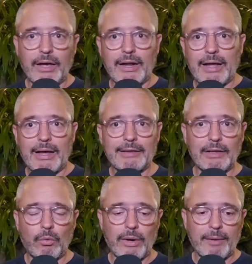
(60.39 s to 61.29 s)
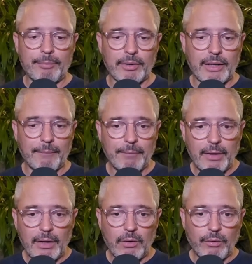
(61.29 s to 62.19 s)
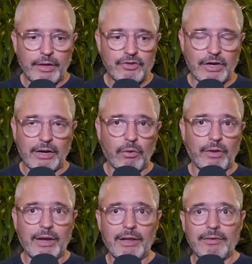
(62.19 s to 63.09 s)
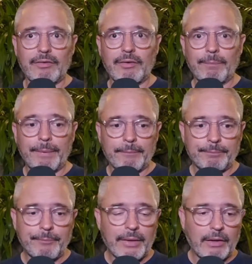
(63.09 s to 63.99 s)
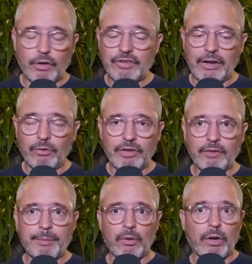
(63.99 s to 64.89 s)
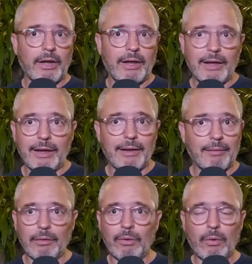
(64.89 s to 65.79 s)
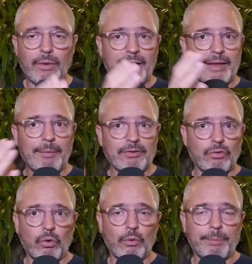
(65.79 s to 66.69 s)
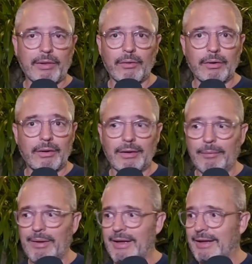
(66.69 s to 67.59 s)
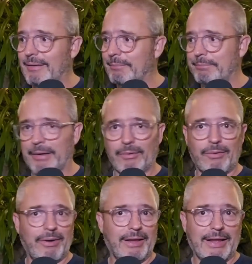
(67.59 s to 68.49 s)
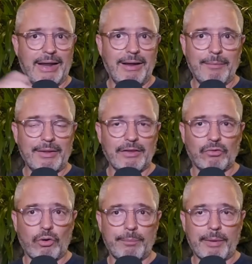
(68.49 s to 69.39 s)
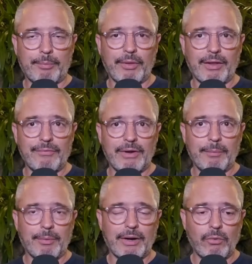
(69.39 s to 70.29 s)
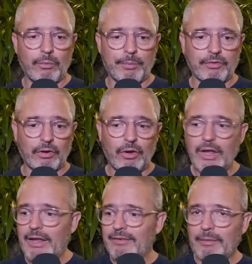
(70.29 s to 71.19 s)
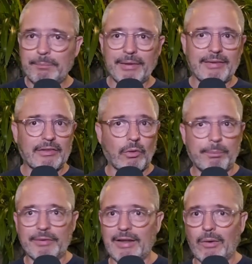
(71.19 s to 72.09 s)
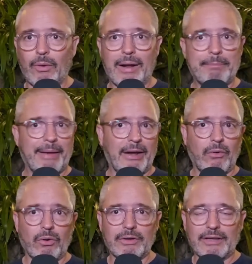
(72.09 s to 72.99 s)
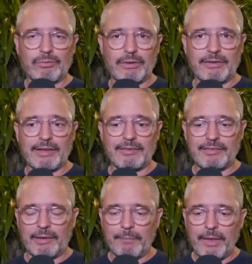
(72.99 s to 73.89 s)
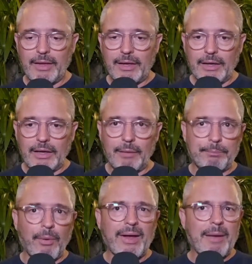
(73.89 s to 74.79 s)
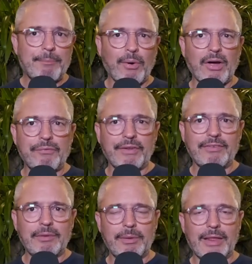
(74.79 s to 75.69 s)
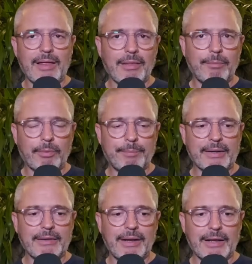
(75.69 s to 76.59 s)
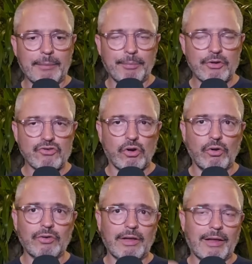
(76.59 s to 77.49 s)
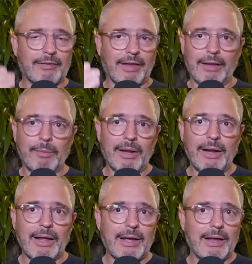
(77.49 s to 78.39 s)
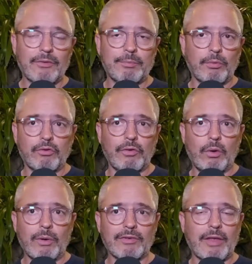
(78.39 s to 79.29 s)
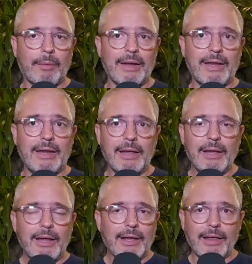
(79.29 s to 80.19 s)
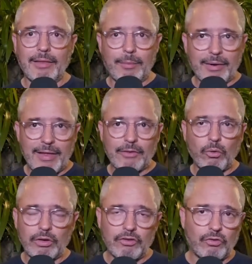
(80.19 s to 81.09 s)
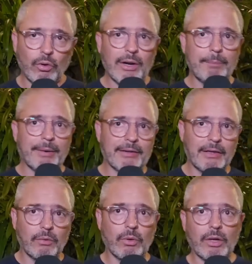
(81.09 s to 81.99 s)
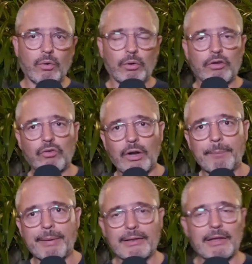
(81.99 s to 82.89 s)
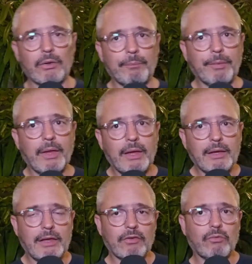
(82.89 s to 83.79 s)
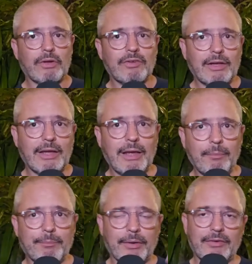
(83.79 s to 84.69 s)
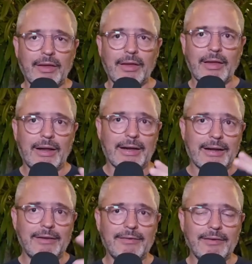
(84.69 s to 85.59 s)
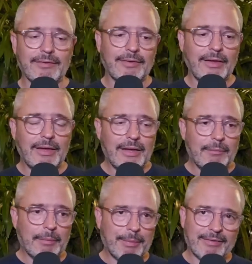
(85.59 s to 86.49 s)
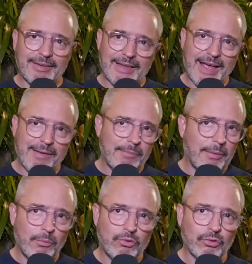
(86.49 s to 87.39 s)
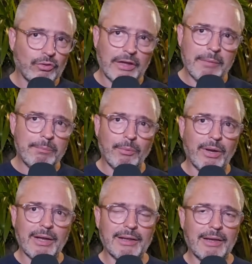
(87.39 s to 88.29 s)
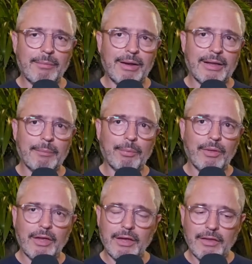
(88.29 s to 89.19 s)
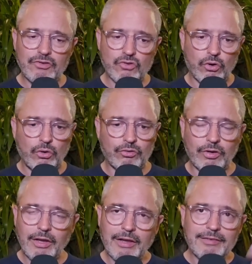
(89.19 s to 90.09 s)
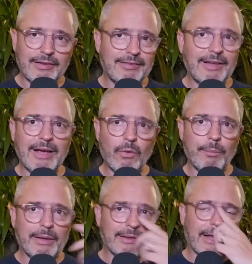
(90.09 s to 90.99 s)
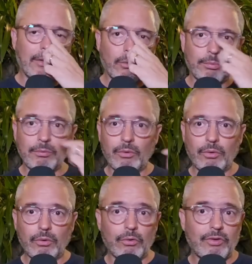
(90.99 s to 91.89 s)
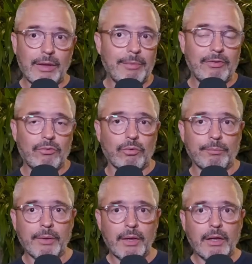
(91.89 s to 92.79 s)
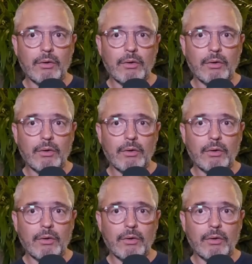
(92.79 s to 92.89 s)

llegan a, a Tijuana, porque lo de Charlie Rodríguez lo de Charlie González, perdón, eh, eh, en una jugada que iba solo, perdón, eh, que iba, pero increíblemente solo para poder definir por él 1 por 0, se empieza a tropezar con la pelota, es un desastre. Y poca, poca ofensividad por parte del equipo de Cholos, hasta que viene la expulsión de Lucas Cavallini, que de verdad condiciona el partido, condiciona el partido, y esto hace que pues la crisis me parece ya de mucho tiempo eh, que lleva el equipo de Cholos, se siga aumentando. No, no, no se ha visto,